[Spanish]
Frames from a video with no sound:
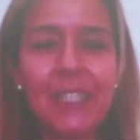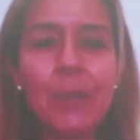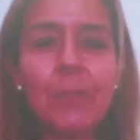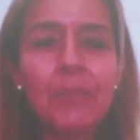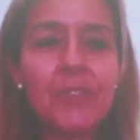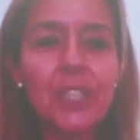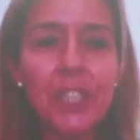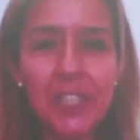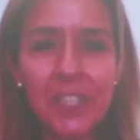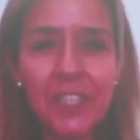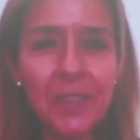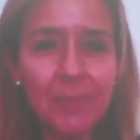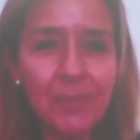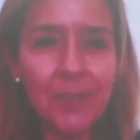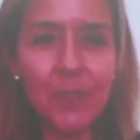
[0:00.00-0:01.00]
Chichi,
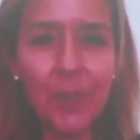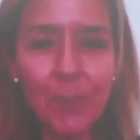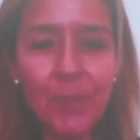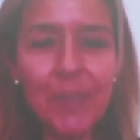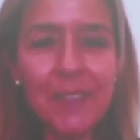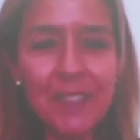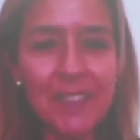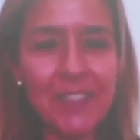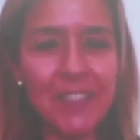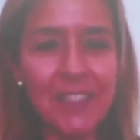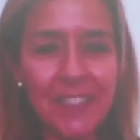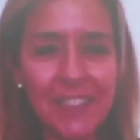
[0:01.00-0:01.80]
todos me dicen Chichi.